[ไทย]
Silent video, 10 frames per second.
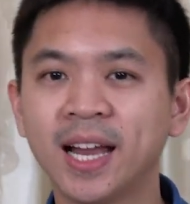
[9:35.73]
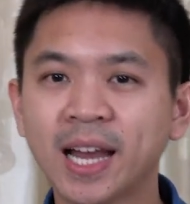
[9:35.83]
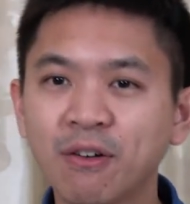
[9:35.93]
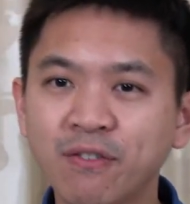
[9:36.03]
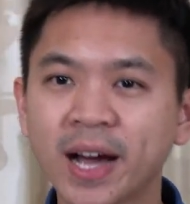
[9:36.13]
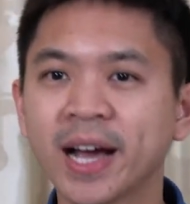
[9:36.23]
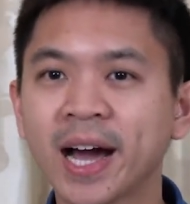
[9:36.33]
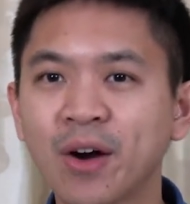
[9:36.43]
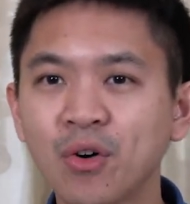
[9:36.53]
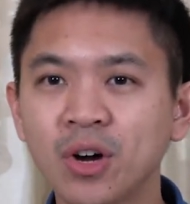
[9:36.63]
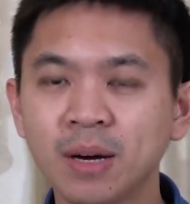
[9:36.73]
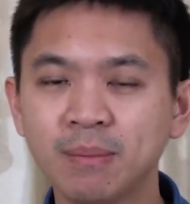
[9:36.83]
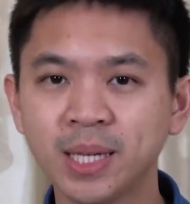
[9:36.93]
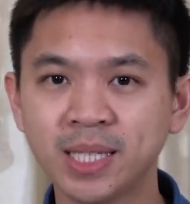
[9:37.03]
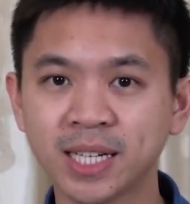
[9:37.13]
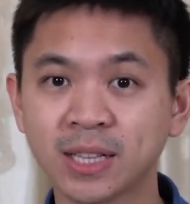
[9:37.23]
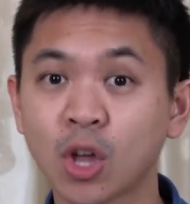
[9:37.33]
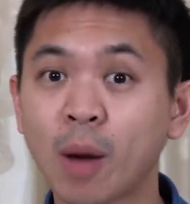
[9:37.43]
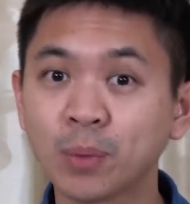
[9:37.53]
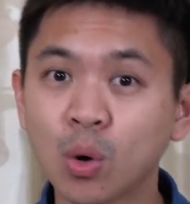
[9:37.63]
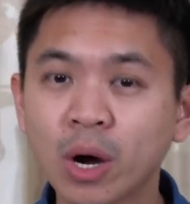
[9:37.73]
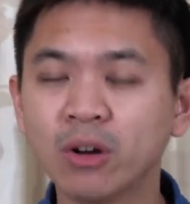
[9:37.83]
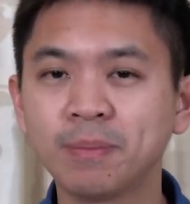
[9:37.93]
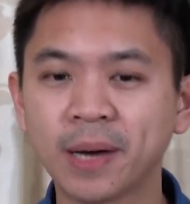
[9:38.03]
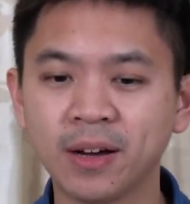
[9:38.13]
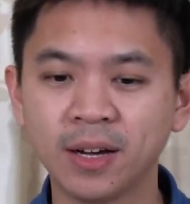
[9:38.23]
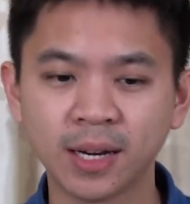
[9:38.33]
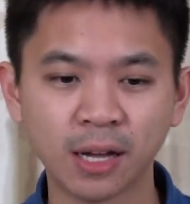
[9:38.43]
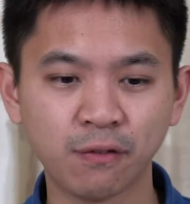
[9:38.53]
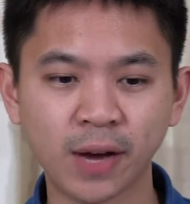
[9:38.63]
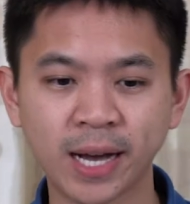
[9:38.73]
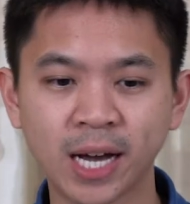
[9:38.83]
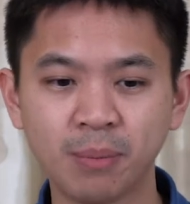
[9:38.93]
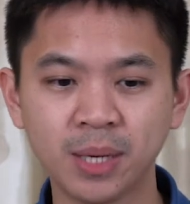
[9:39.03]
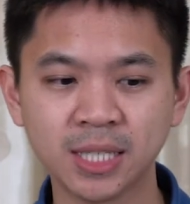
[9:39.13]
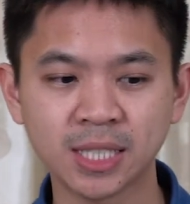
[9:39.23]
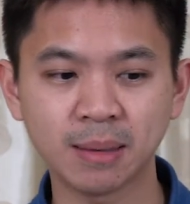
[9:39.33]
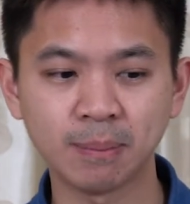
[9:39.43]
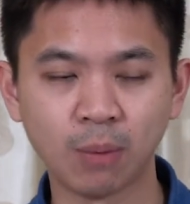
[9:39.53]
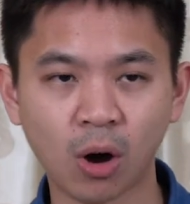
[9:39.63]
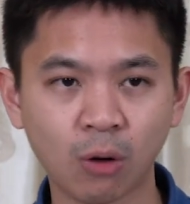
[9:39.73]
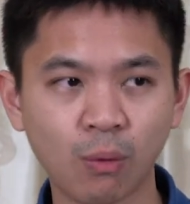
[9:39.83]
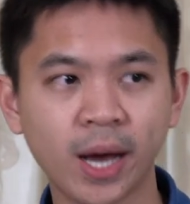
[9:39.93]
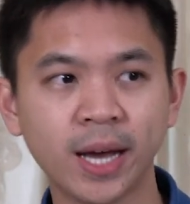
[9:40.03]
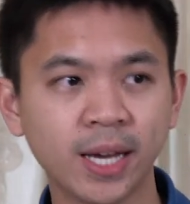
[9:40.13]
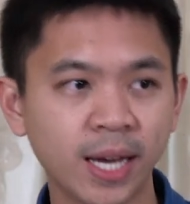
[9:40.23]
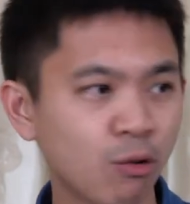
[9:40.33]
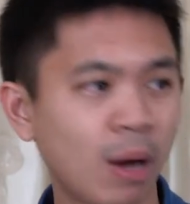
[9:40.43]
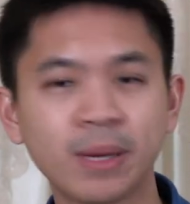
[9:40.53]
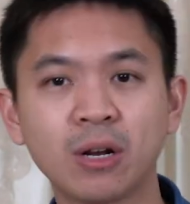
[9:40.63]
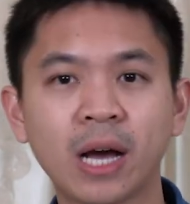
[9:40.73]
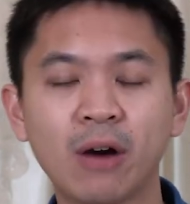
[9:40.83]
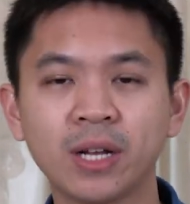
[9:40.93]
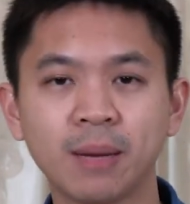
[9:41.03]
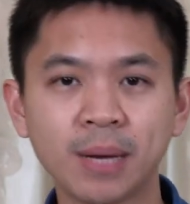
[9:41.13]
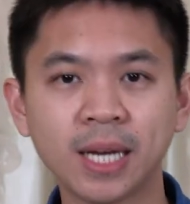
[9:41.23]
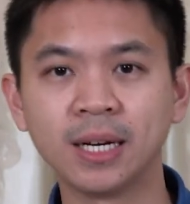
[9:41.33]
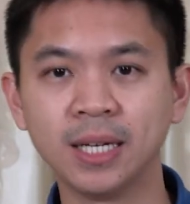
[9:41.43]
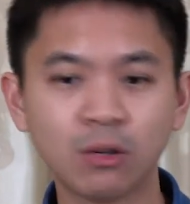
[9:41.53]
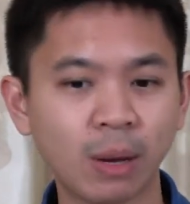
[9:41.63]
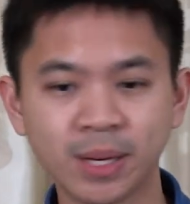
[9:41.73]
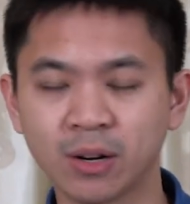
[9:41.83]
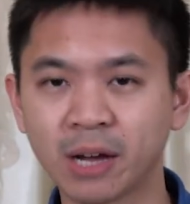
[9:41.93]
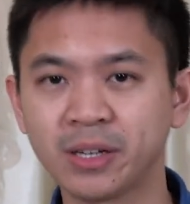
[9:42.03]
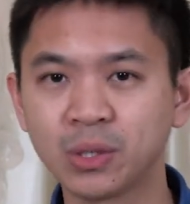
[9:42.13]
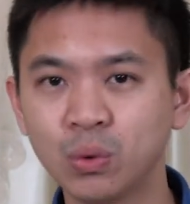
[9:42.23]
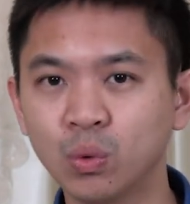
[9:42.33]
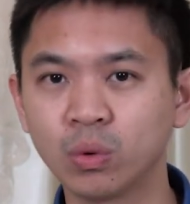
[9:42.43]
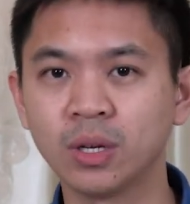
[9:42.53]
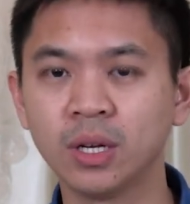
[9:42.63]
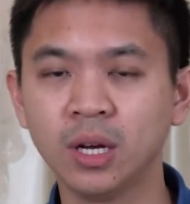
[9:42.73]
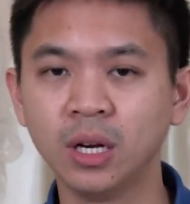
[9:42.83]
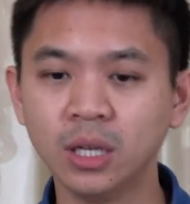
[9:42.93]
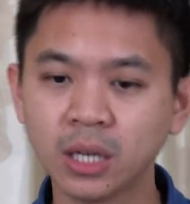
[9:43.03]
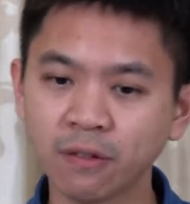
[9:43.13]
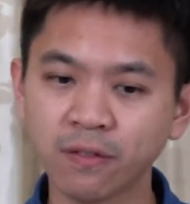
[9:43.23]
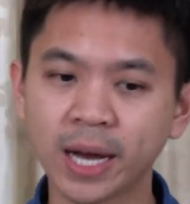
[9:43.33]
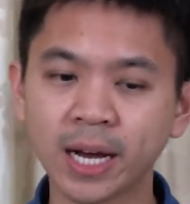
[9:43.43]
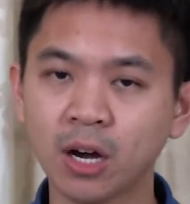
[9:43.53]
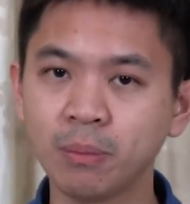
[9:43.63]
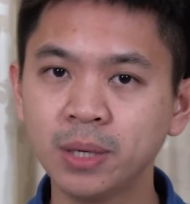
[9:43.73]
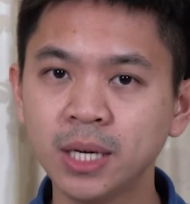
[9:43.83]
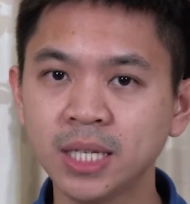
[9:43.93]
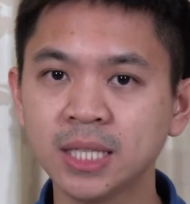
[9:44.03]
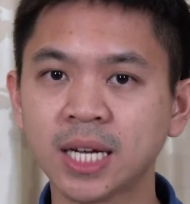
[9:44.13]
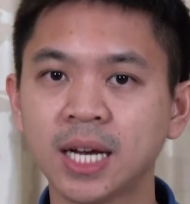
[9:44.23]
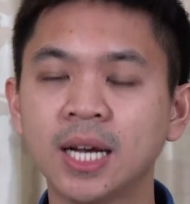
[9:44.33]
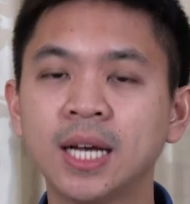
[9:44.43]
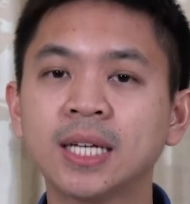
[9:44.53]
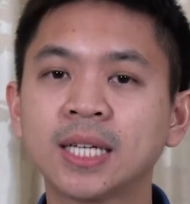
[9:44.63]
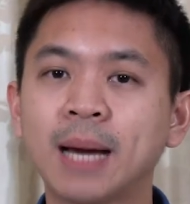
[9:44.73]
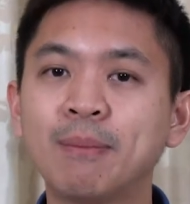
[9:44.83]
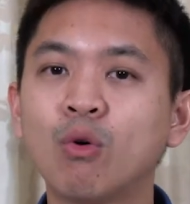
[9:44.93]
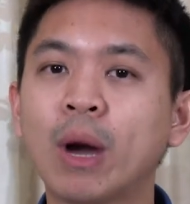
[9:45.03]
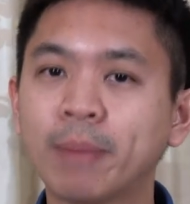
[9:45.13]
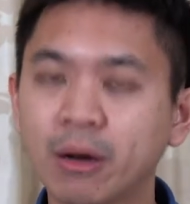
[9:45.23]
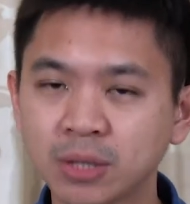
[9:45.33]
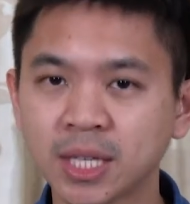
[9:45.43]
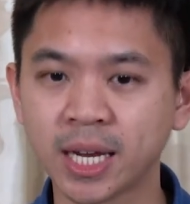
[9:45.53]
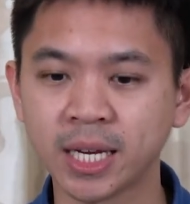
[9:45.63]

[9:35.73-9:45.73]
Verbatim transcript: เราฟังเขาเพื่อที่จะตอบโต้เขาหรือเปล่าเราฟังเขาเพื่อที่จะบอกว่าให้ความคิดของเขาเนี่ยผิดหรือความคิดของเราเนี่ยถูกหรือเราฟังเขาเพื่อที่จะทำความเข้าใจ